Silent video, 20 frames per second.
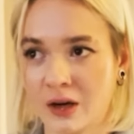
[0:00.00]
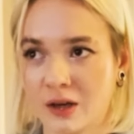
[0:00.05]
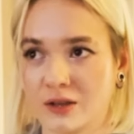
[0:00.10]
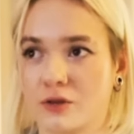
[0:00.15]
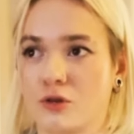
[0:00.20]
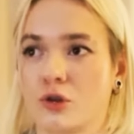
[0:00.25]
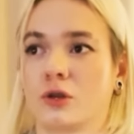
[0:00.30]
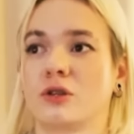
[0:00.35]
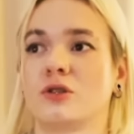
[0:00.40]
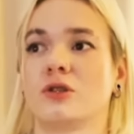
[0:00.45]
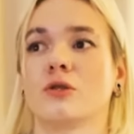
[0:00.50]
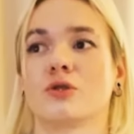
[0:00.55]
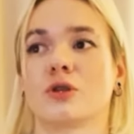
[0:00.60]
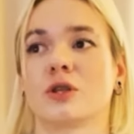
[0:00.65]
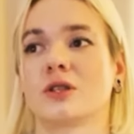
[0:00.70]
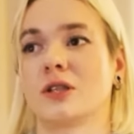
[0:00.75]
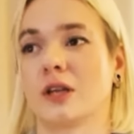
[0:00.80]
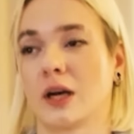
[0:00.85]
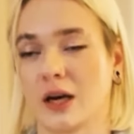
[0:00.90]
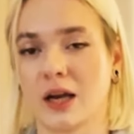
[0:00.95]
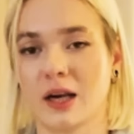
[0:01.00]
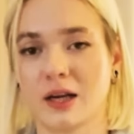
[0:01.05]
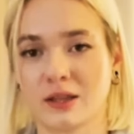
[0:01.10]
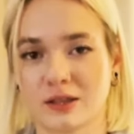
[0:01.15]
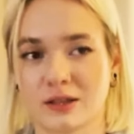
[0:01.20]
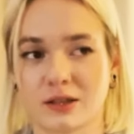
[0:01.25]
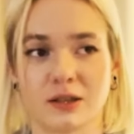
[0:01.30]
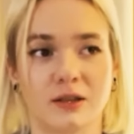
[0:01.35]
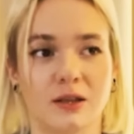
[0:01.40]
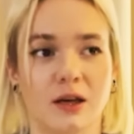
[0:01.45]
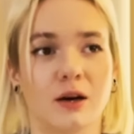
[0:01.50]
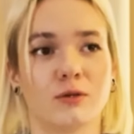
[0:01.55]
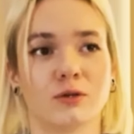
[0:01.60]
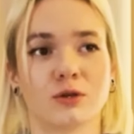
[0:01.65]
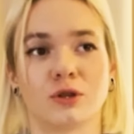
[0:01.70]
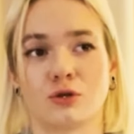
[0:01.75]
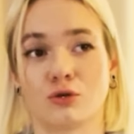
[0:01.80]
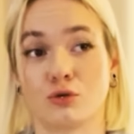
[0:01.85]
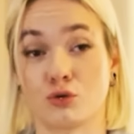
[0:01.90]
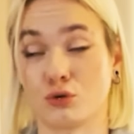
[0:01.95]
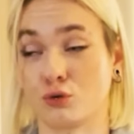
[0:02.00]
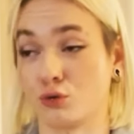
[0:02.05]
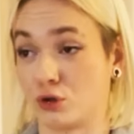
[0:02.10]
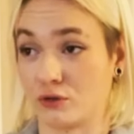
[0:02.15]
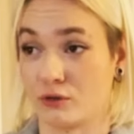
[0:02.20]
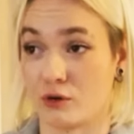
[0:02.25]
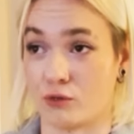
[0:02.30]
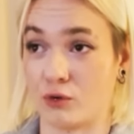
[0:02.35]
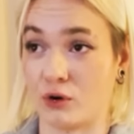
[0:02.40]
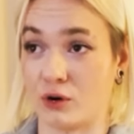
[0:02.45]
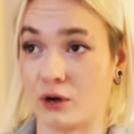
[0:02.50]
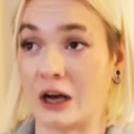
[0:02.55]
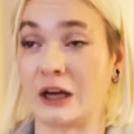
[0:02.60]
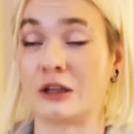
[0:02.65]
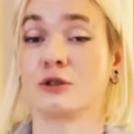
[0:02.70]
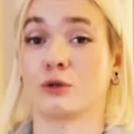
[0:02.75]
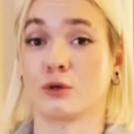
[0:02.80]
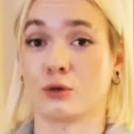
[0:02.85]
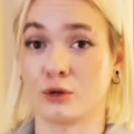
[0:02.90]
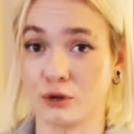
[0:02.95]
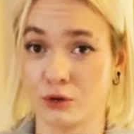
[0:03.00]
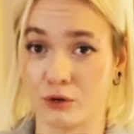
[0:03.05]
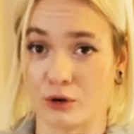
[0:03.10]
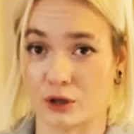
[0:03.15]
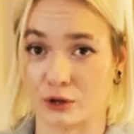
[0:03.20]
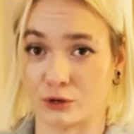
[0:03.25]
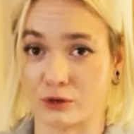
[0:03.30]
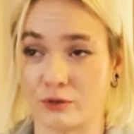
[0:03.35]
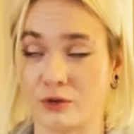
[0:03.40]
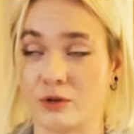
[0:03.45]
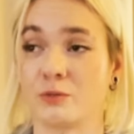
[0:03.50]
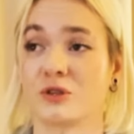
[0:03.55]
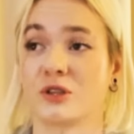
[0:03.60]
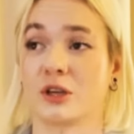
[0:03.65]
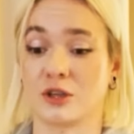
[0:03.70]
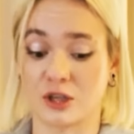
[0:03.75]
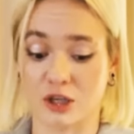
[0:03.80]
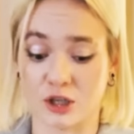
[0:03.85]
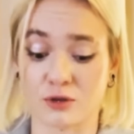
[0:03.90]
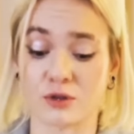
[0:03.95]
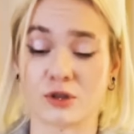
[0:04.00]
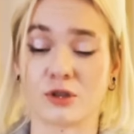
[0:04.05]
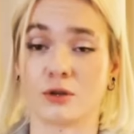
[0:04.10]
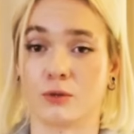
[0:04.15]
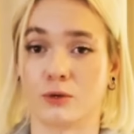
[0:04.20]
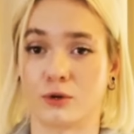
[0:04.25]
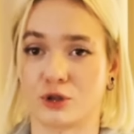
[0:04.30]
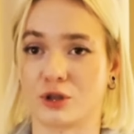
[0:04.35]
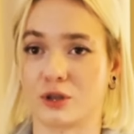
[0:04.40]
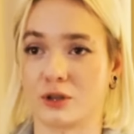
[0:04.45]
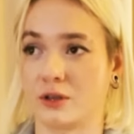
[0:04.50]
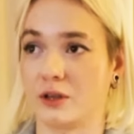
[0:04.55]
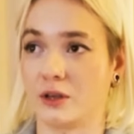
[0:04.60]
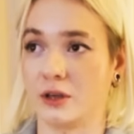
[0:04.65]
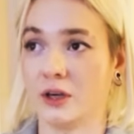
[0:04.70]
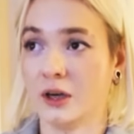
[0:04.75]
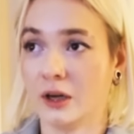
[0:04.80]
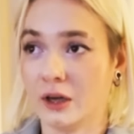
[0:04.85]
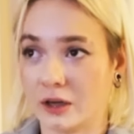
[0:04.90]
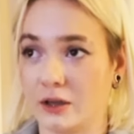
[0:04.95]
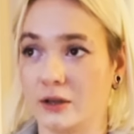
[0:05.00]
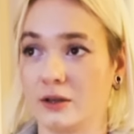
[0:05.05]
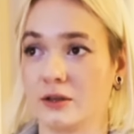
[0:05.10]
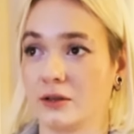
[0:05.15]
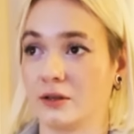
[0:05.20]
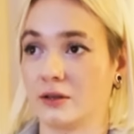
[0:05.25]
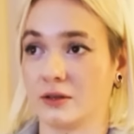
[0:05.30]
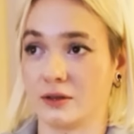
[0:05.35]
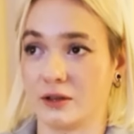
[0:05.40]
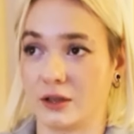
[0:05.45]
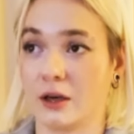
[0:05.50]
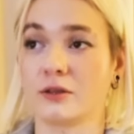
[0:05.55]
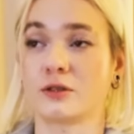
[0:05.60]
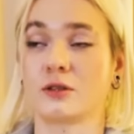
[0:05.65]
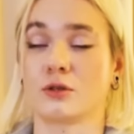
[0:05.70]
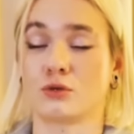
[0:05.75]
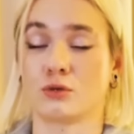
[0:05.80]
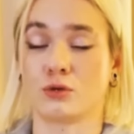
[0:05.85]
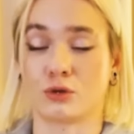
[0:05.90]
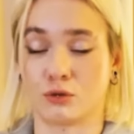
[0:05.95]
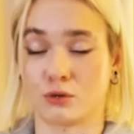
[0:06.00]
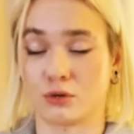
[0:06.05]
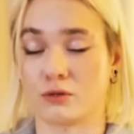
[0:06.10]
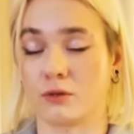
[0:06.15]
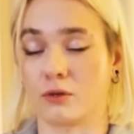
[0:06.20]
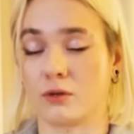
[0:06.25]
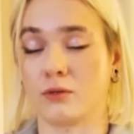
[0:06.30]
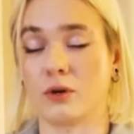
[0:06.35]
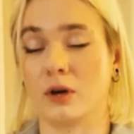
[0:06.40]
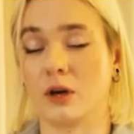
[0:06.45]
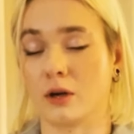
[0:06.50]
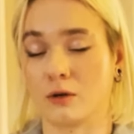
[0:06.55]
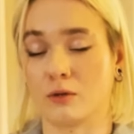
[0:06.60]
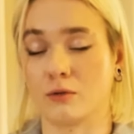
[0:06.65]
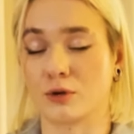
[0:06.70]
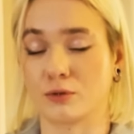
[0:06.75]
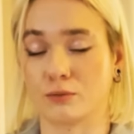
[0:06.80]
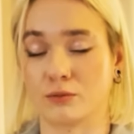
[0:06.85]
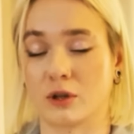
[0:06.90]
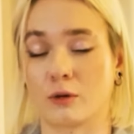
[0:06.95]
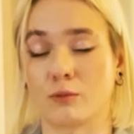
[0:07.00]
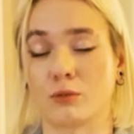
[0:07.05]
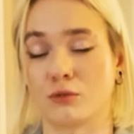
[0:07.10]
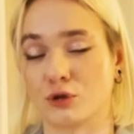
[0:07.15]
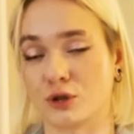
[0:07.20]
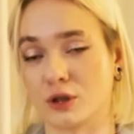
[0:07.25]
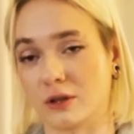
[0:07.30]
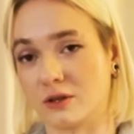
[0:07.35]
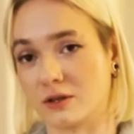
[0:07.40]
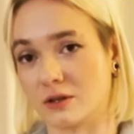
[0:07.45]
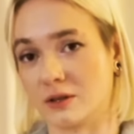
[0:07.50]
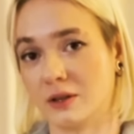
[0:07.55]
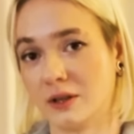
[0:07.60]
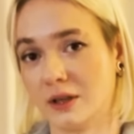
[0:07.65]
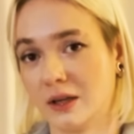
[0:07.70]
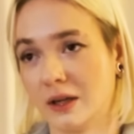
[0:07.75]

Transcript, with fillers: Девчонки все уже отстрелялись, я вот сижу, жду своего Антонио, который, видимо, задерживается очень, и э, я сижу и жду своего кавалера, в общем, так получается.